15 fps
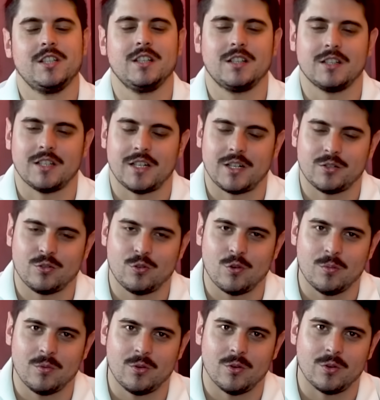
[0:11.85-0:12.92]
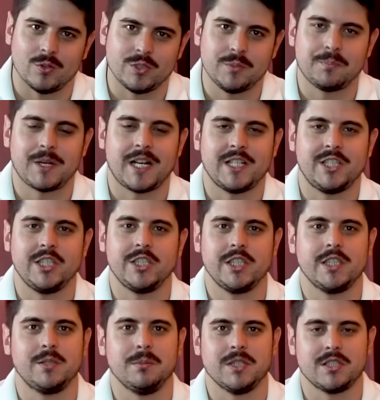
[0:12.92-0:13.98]
E claro, como de praxe,
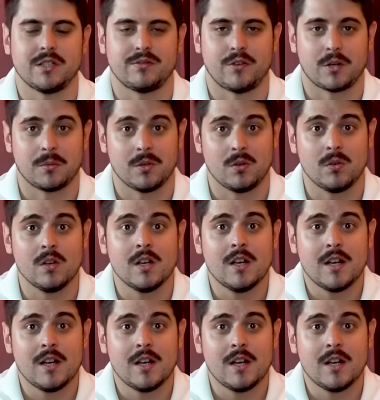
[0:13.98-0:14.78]
dia de mídia da Fórmula 1,